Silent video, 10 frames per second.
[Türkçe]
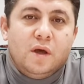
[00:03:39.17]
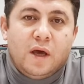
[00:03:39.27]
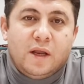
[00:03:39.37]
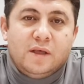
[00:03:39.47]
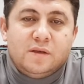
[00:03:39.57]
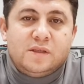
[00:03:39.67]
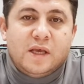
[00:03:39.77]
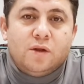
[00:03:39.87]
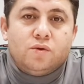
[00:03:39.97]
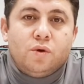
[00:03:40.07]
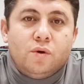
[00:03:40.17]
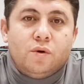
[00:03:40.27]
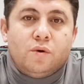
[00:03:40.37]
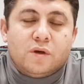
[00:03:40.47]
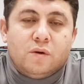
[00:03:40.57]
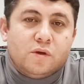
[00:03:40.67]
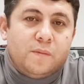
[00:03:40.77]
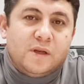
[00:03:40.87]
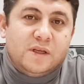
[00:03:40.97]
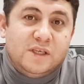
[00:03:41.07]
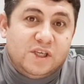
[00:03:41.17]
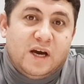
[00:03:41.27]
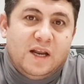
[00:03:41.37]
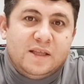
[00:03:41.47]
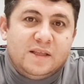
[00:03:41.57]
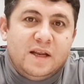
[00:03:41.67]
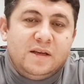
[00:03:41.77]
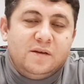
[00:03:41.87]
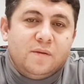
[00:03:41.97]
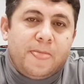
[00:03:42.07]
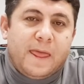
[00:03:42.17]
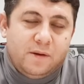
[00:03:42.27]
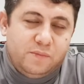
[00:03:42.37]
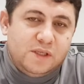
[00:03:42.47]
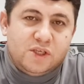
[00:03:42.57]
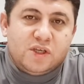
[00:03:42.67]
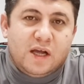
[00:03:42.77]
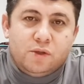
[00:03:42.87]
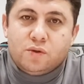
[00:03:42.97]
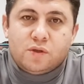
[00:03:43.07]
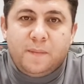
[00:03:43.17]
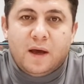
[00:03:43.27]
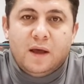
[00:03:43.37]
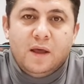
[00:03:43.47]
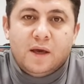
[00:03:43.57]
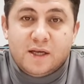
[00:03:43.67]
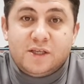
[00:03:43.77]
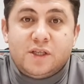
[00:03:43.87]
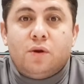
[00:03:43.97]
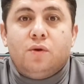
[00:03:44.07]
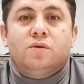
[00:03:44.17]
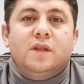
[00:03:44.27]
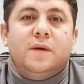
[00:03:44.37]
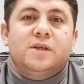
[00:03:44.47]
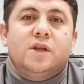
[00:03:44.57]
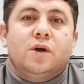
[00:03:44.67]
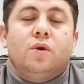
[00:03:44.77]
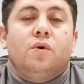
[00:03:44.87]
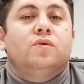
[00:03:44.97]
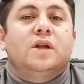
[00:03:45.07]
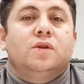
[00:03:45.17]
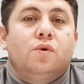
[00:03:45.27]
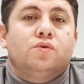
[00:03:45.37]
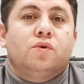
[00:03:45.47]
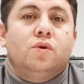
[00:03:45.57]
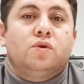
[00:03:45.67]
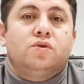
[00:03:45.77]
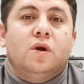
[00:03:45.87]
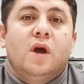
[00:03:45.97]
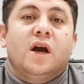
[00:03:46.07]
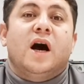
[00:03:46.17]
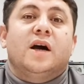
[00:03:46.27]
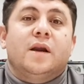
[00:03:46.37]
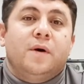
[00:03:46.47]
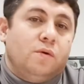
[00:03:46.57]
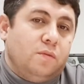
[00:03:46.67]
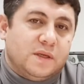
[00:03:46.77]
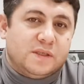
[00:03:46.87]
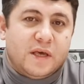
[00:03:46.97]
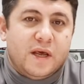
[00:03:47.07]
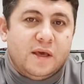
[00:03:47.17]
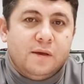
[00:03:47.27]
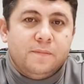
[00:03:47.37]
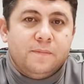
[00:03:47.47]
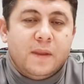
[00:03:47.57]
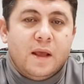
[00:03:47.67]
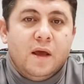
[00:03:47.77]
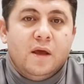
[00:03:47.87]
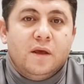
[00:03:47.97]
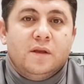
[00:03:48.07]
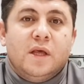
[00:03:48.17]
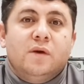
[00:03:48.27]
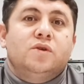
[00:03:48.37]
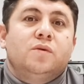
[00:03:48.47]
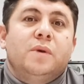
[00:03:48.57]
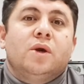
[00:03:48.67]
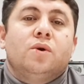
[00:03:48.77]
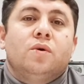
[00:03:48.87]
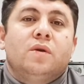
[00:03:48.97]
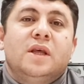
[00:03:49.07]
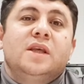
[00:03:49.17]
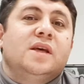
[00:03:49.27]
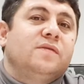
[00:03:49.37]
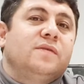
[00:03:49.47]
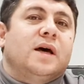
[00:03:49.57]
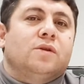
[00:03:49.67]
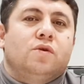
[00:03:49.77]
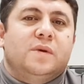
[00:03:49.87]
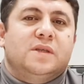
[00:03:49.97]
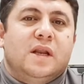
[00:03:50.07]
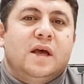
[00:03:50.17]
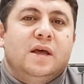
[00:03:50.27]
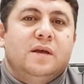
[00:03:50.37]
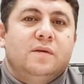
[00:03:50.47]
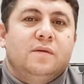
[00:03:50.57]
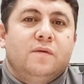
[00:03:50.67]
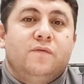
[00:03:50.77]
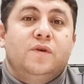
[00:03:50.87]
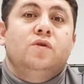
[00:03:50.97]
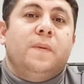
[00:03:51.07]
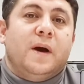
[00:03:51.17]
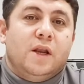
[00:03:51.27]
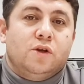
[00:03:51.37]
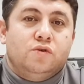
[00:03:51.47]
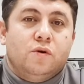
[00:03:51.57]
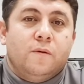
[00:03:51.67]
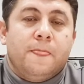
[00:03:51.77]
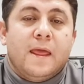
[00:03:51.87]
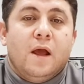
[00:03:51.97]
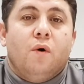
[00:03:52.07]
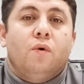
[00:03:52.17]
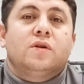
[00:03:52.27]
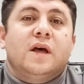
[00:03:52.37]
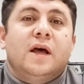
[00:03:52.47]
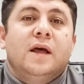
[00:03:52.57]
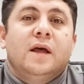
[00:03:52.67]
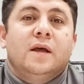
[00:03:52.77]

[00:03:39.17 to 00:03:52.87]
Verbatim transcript: hani senatoyu o, o zaman işgal ettiler? Yani biz işgal diyoruz ama Kılıçdaroğlu'nun demesine göre onlar da özgürlükçü, kahraman olması gerek. Nevşin Mengü ne diye tweet atıyor mesela? Video paylaşıyor. Orada